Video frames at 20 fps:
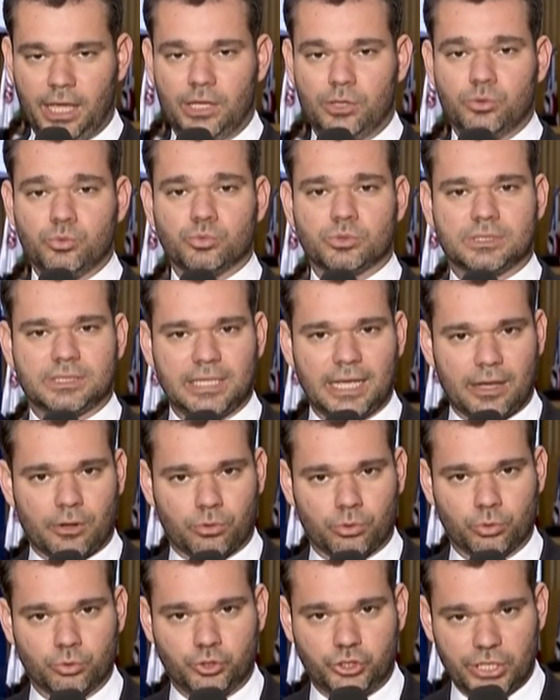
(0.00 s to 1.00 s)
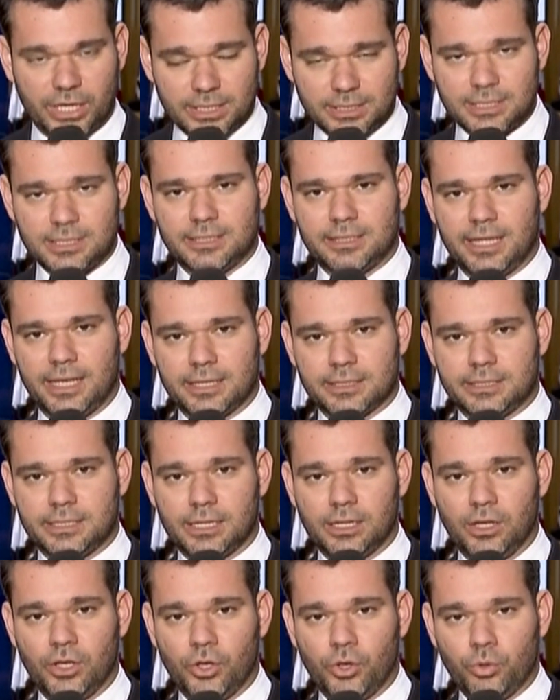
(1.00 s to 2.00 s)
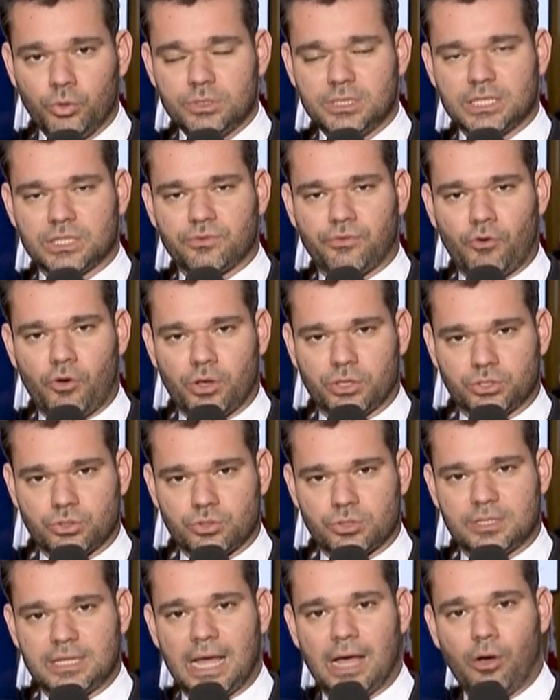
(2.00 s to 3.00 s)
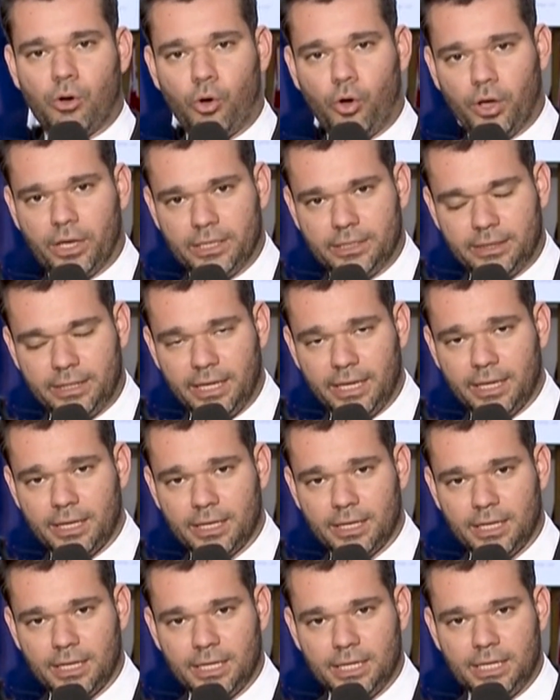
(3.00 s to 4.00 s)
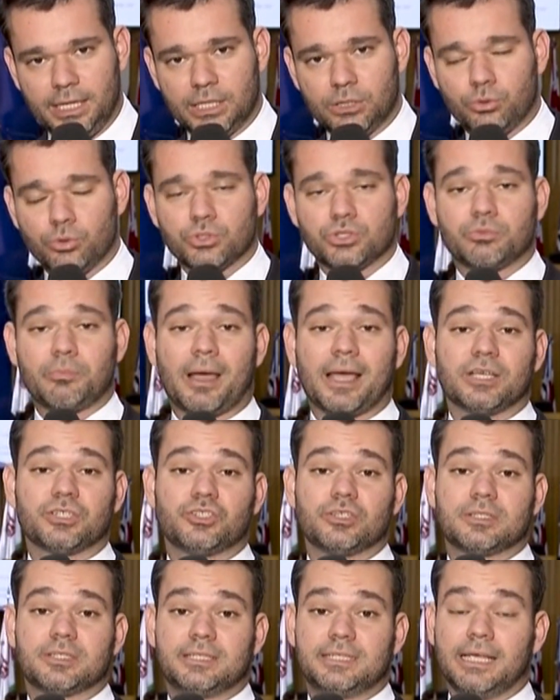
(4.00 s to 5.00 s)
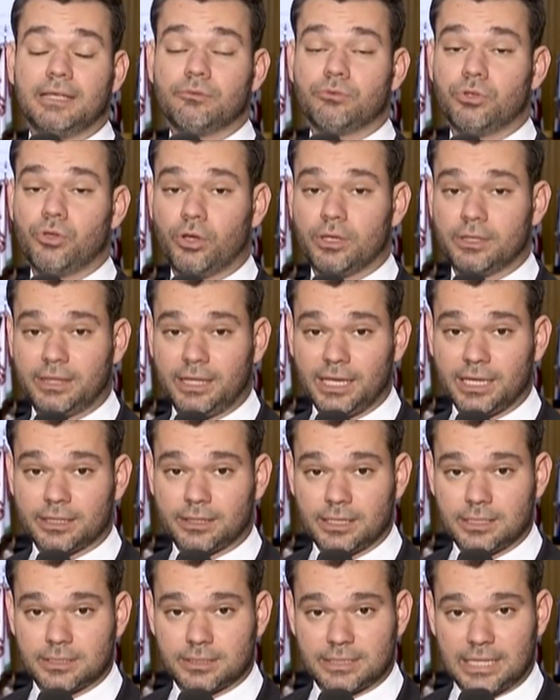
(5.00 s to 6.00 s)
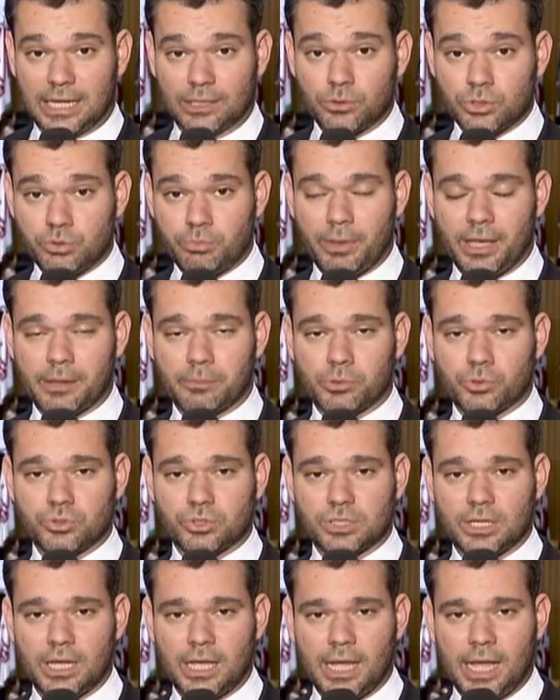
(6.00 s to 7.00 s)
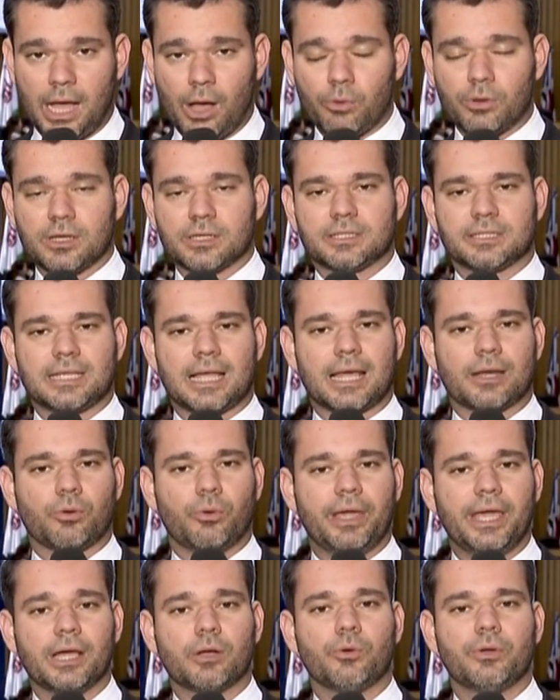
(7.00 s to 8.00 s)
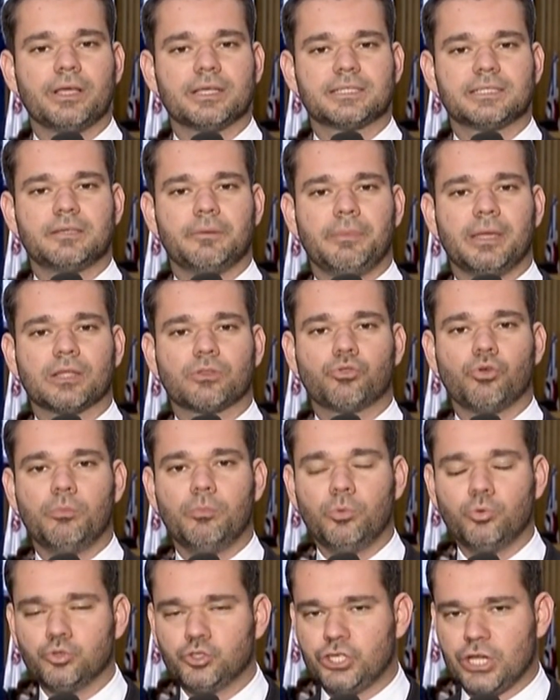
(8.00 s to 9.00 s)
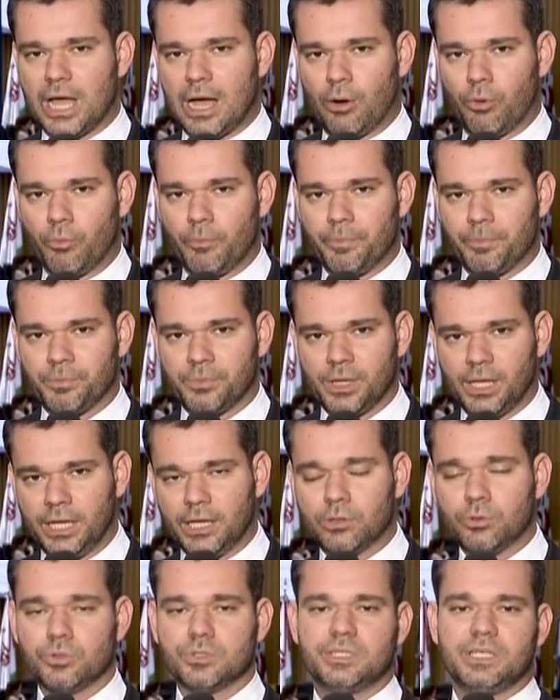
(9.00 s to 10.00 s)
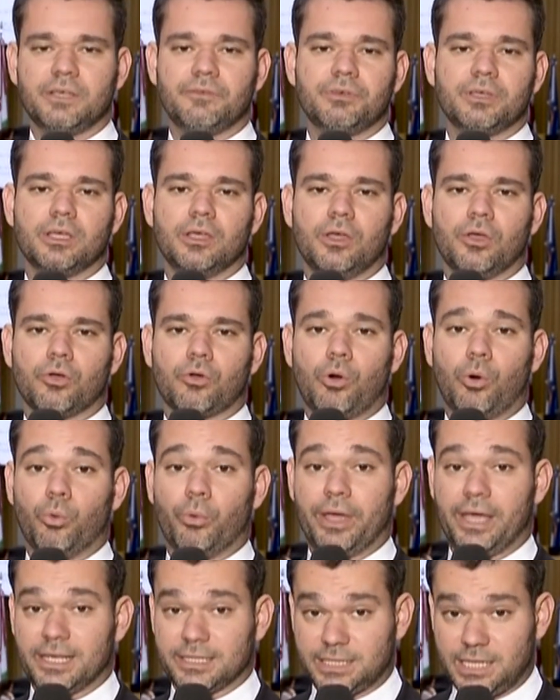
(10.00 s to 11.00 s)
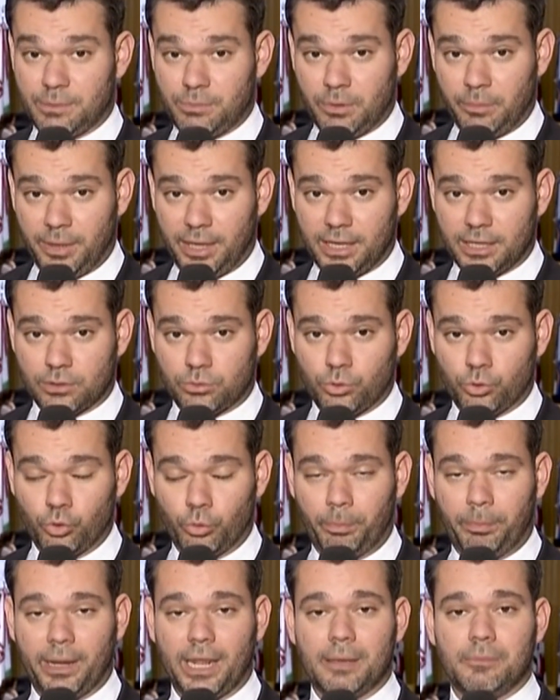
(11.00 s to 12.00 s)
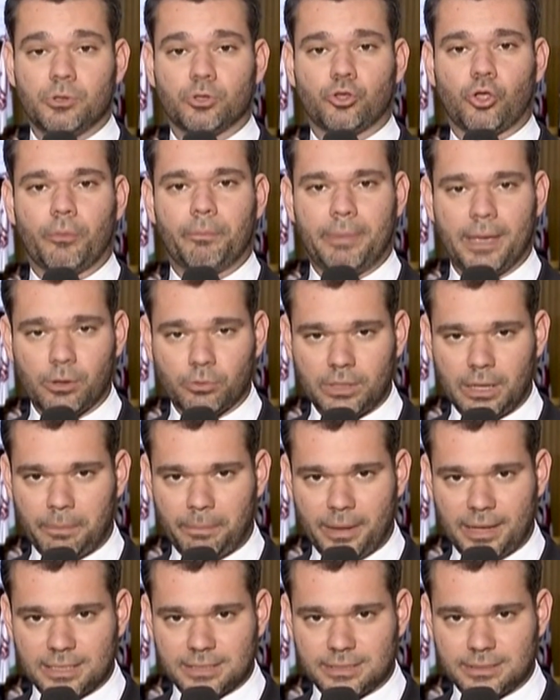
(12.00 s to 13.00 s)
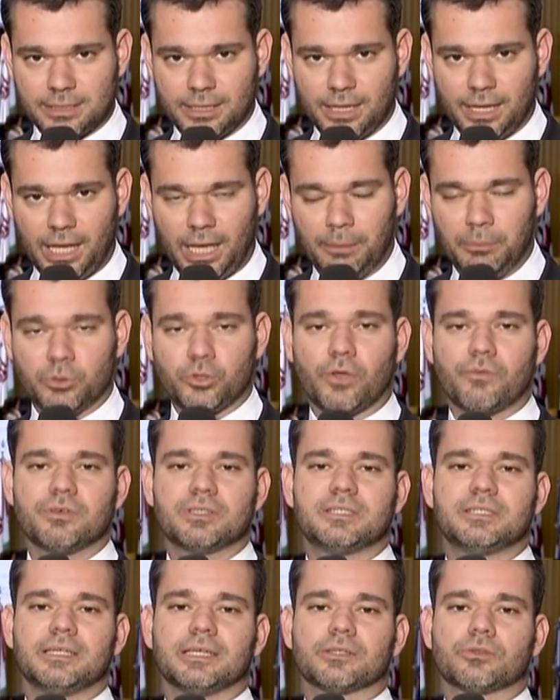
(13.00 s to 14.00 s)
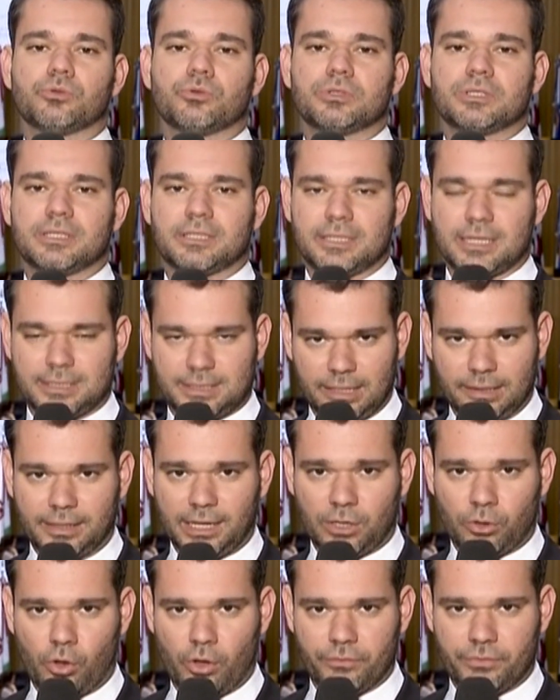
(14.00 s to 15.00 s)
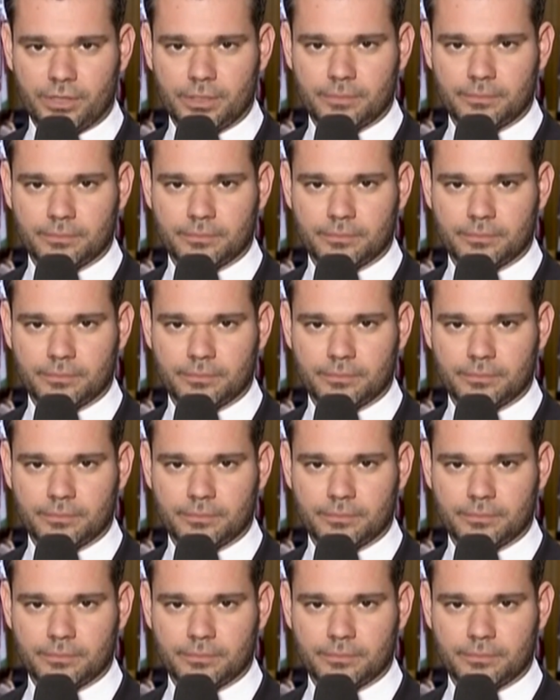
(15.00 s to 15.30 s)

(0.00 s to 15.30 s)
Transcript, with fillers: Em um século de existência, os esforços da OIT e dos mais de 180 Estados-membros alcançaram reconhecimento mundial, inclusive com o recebimento do Prêmio Nobel da Paz em 1969.